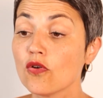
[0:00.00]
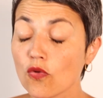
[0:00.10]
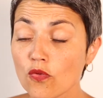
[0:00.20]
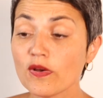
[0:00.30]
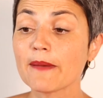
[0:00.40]

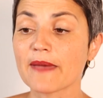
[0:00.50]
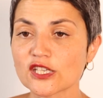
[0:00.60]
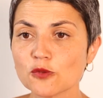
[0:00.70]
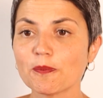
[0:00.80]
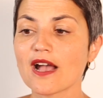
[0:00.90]
um
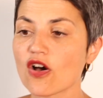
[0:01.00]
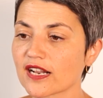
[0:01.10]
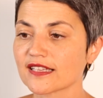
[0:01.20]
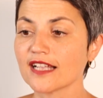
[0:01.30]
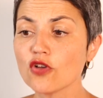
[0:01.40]
remédio para a
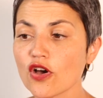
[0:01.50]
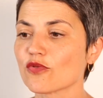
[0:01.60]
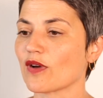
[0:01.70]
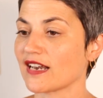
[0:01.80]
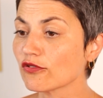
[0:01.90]
hora da dor,
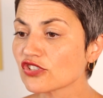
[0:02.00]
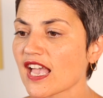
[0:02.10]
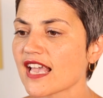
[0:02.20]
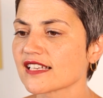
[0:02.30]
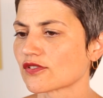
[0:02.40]
um
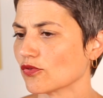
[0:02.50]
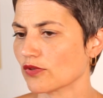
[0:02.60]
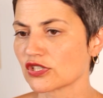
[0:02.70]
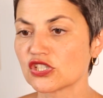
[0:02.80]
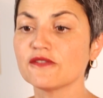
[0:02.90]
analgésico,
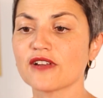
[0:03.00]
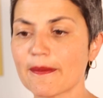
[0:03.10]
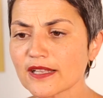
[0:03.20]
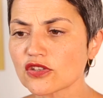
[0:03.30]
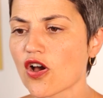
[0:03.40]
um
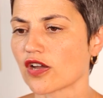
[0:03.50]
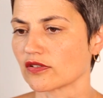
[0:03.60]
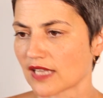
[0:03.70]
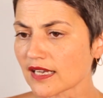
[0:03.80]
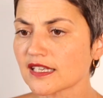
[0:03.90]
anti-inflamatório,
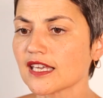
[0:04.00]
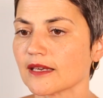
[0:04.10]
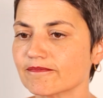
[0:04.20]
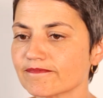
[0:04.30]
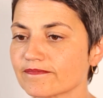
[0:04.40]
tá
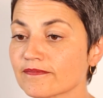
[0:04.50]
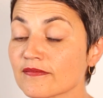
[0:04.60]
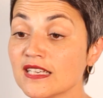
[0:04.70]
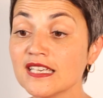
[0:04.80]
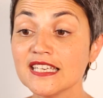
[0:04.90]
aqui.
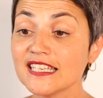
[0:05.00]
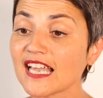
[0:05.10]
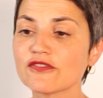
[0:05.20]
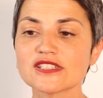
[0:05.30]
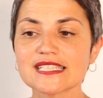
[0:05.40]
E
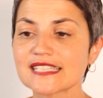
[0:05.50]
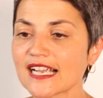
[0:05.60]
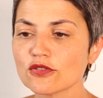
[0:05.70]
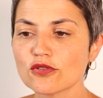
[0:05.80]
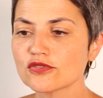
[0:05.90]
aí você
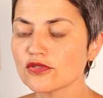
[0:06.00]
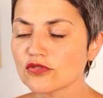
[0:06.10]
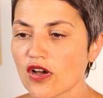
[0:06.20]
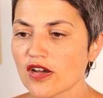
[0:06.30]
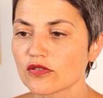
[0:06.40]
sai do
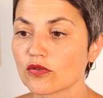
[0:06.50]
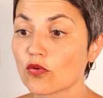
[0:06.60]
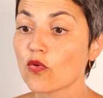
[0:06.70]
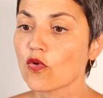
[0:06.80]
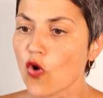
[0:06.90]
consultório
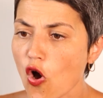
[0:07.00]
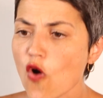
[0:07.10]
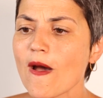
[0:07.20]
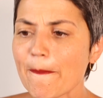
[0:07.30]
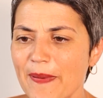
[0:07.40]

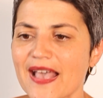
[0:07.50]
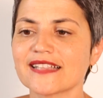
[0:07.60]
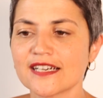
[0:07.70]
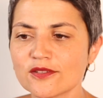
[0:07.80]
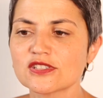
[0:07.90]
com a
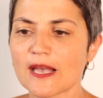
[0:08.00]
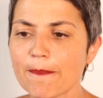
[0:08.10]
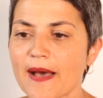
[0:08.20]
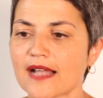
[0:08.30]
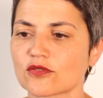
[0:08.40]
pedra no
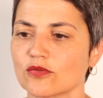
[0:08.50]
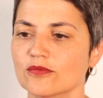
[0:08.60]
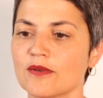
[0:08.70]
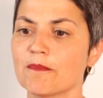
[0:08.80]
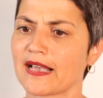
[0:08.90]
sapato,
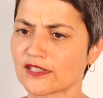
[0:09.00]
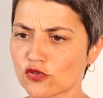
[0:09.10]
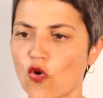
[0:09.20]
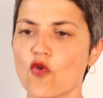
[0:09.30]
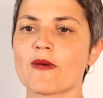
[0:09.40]
mas
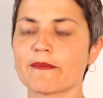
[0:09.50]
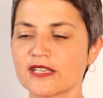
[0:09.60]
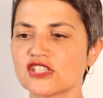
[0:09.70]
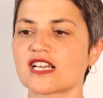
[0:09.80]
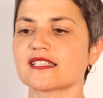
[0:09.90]
com uma
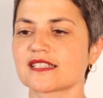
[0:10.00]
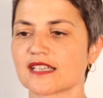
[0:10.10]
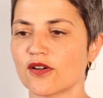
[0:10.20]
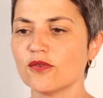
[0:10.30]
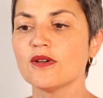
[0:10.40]

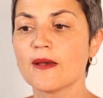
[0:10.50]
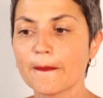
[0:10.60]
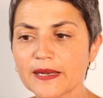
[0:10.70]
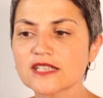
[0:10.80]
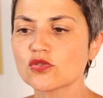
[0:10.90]
medicação
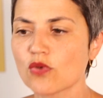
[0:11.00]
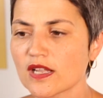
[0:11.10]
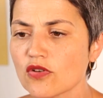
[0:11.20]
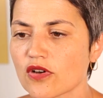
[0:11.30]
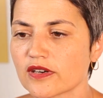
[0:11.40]
para sua
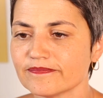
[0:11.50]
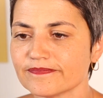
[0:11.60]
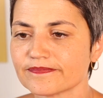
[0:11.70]
dor.